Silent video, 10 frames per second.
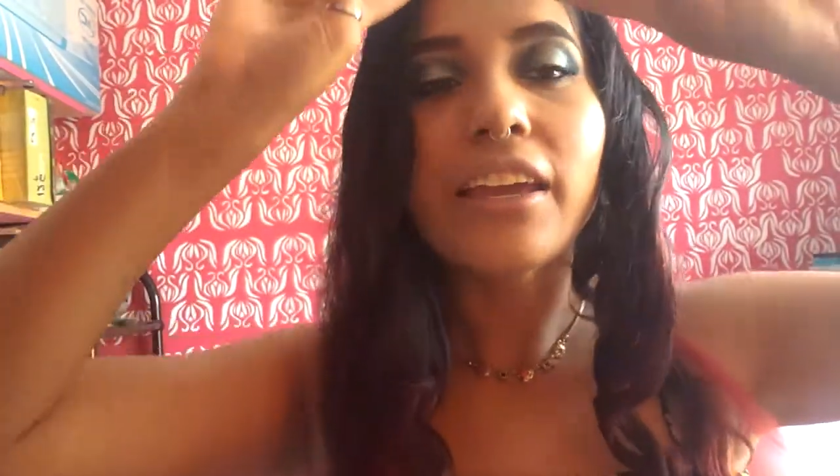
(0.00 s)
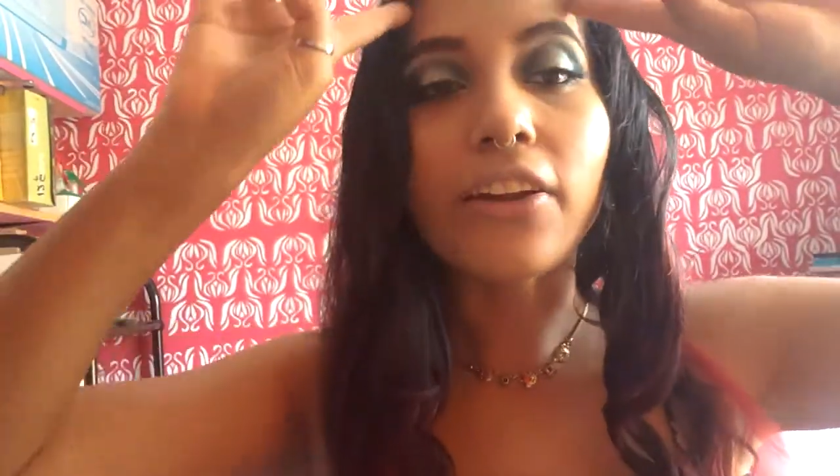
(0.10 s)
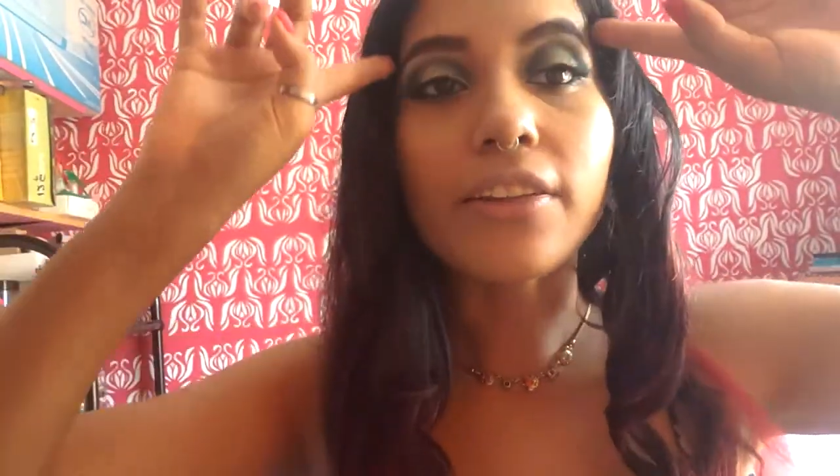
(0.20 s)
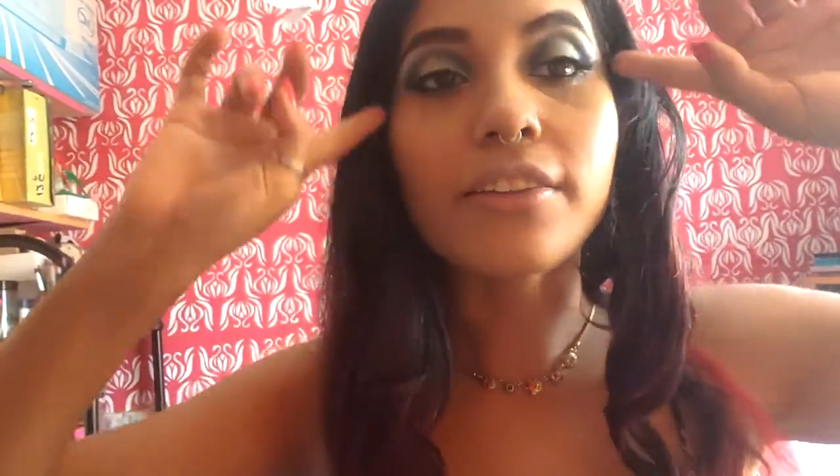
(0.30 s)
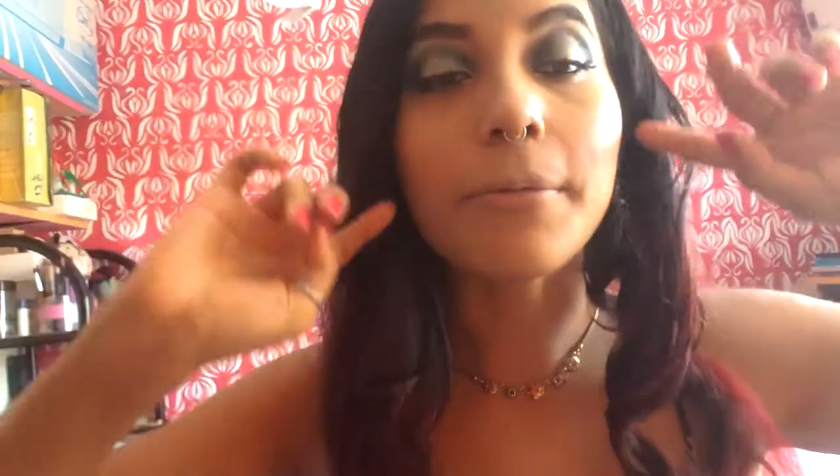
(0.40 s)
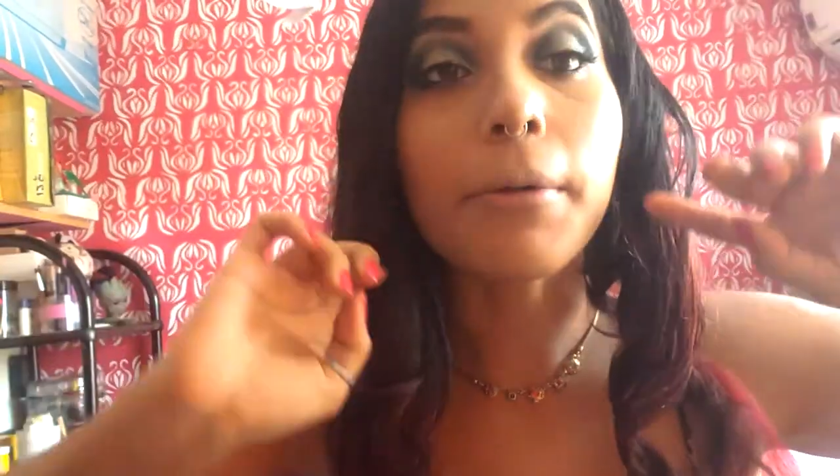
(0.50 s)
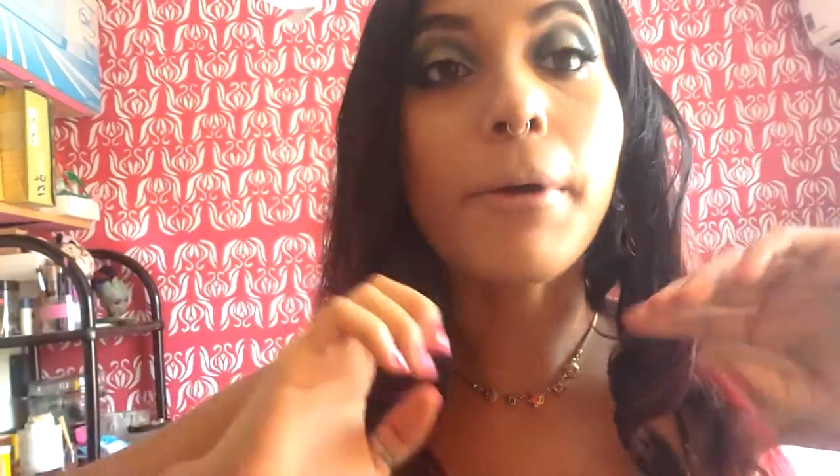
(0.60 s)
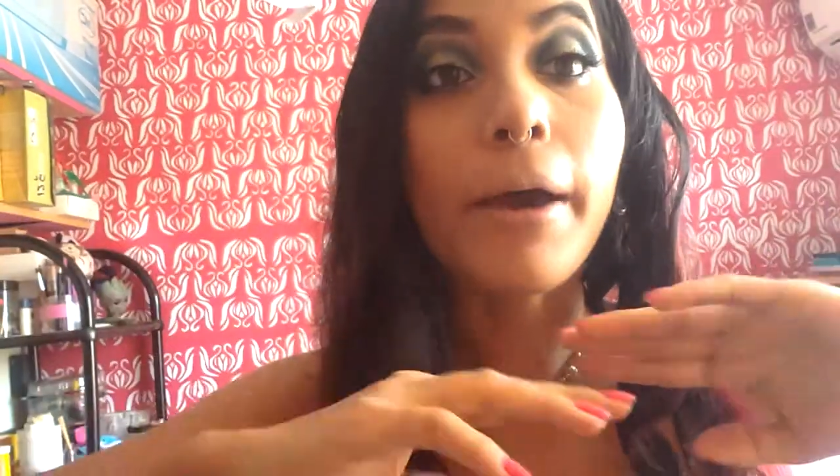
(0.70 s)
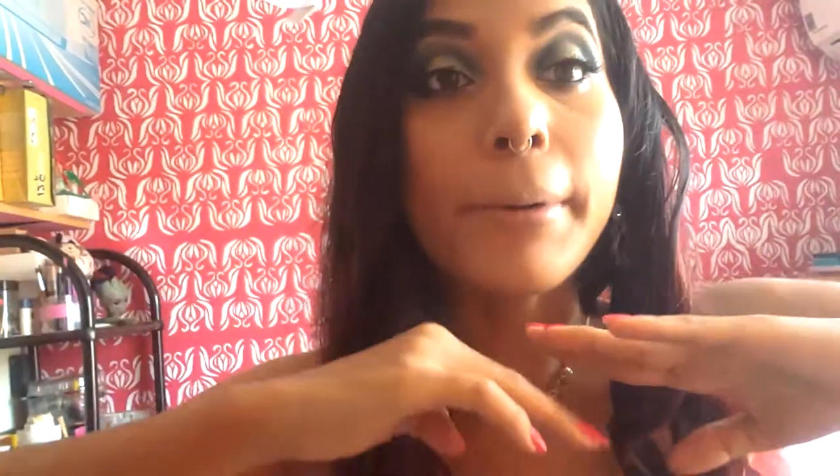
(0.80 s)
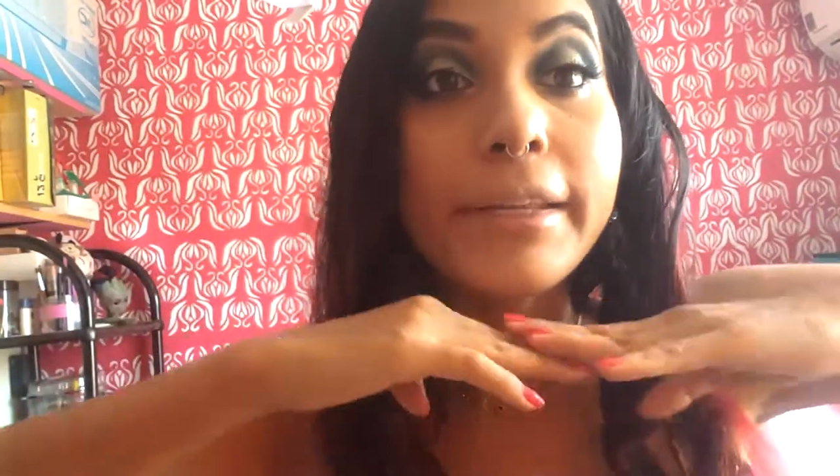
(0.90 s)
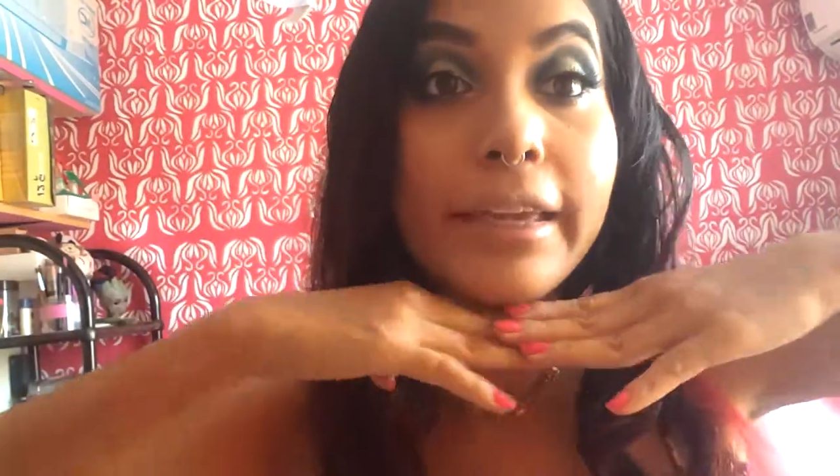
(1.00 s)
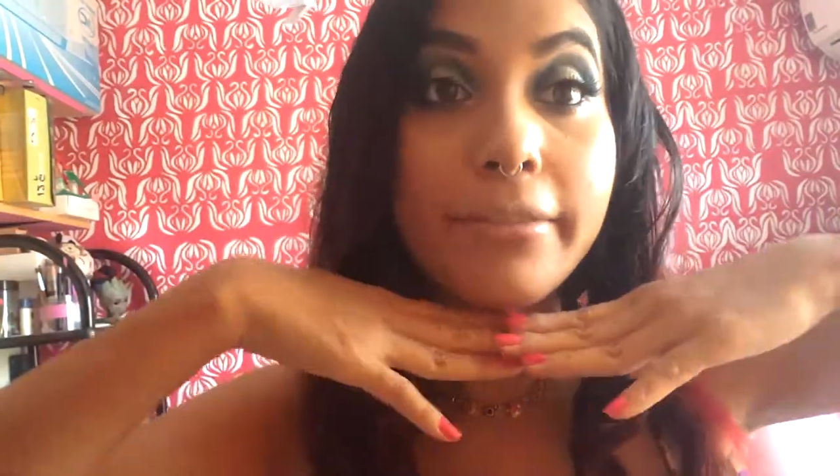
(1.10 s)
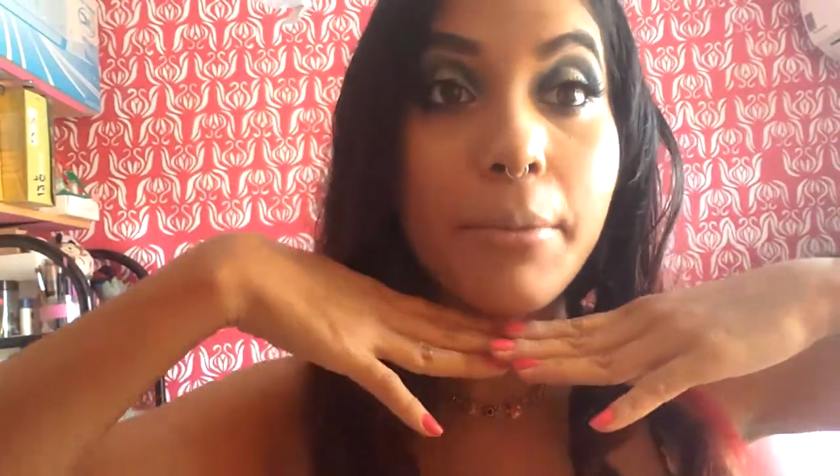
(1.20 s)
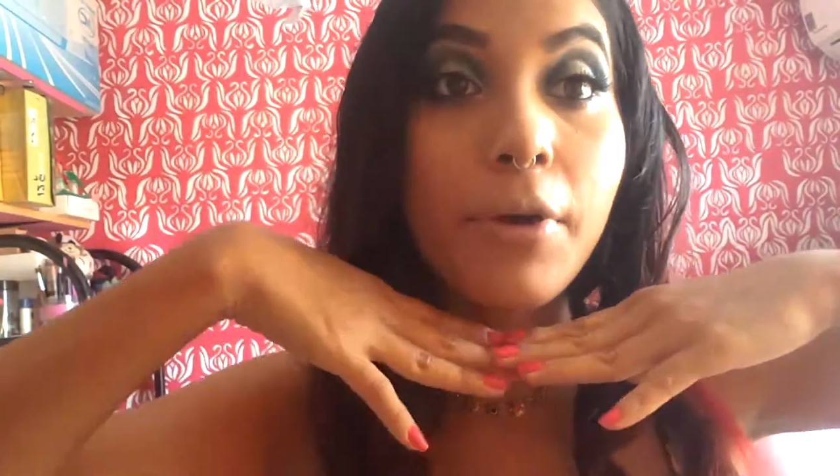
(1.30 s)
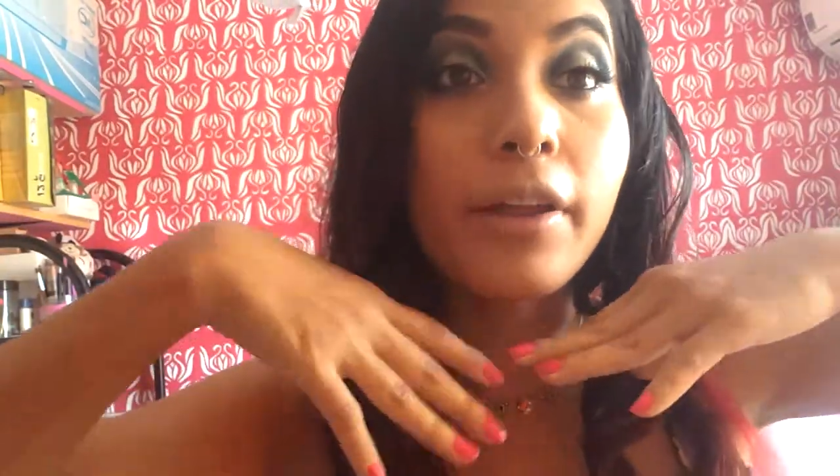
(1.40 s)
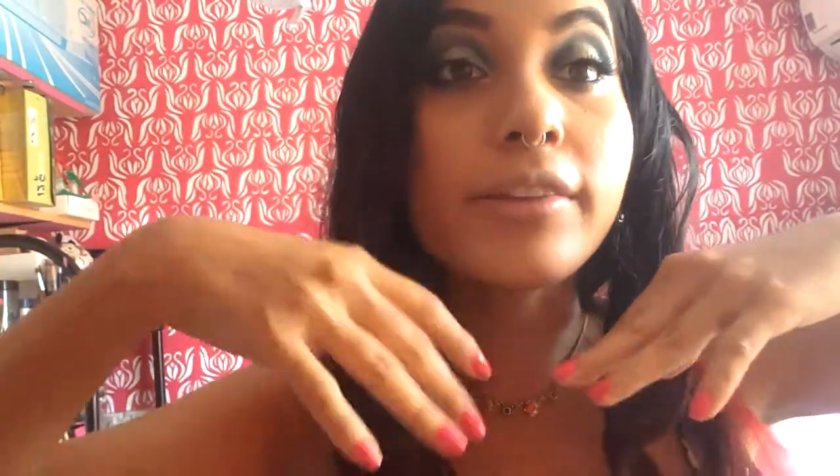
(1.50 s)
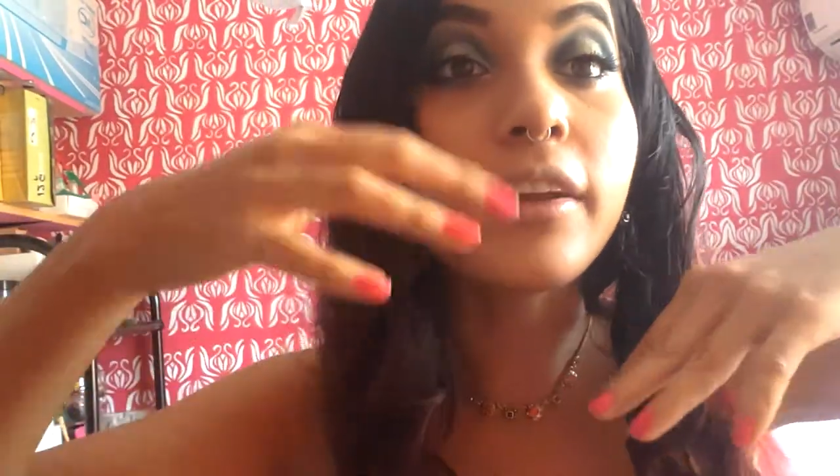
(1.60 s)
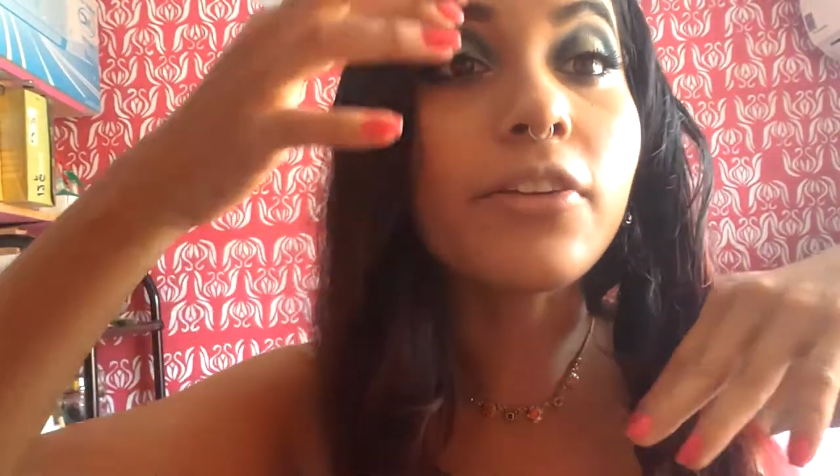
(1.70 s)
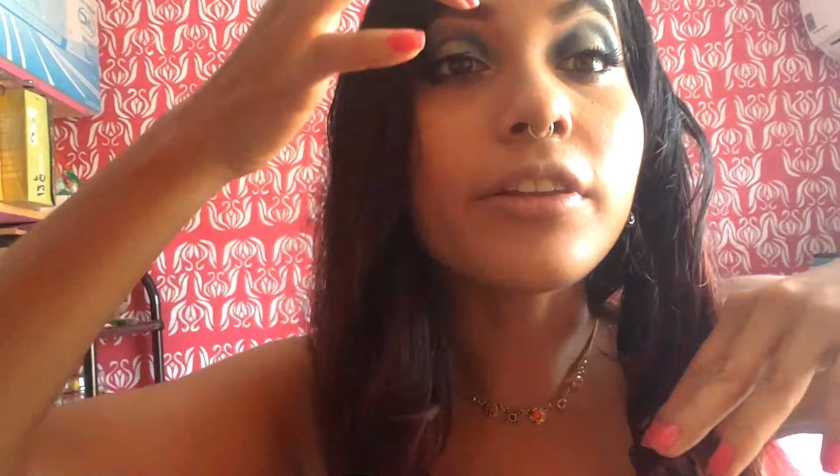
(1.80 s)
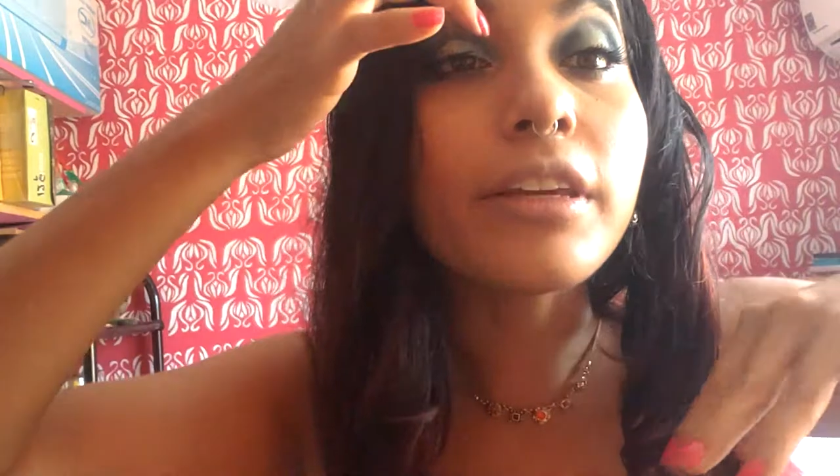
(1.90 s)
ahora sí vamos a ver qué vamos a
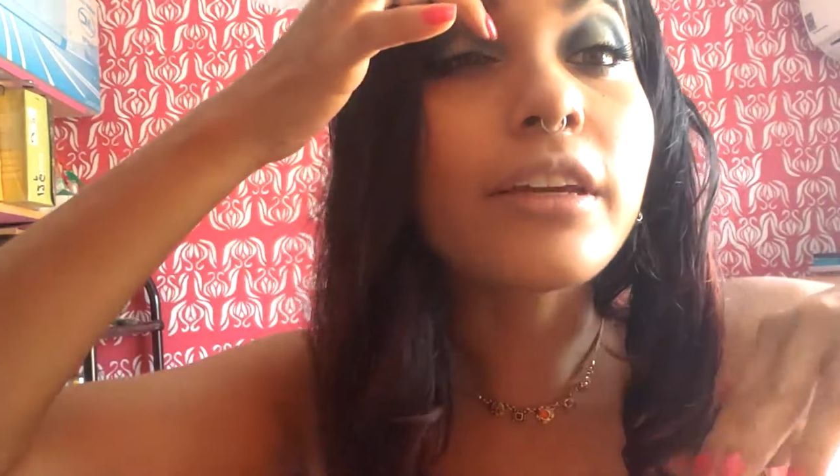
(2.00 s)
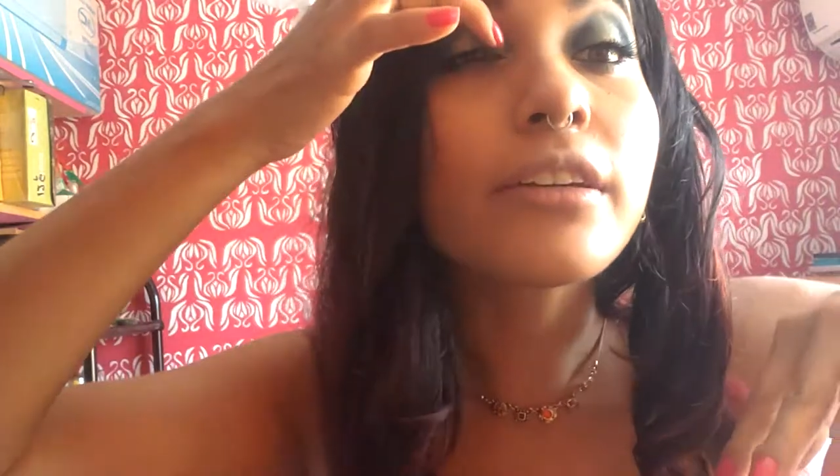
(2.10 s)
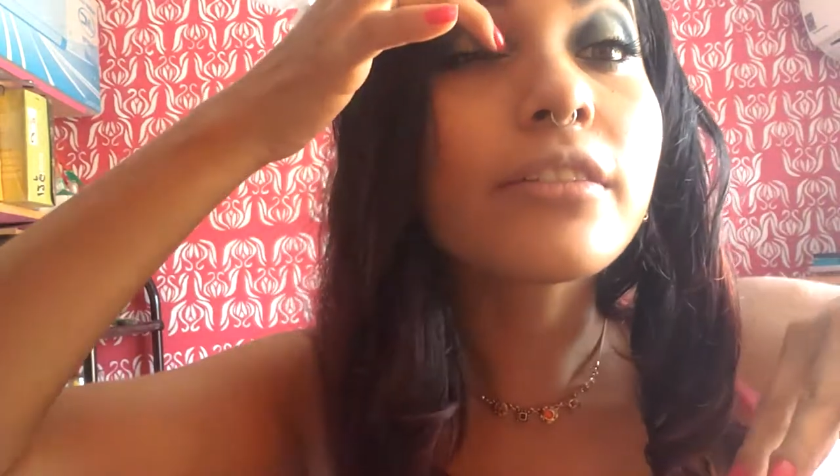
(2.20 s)
hacer hoy día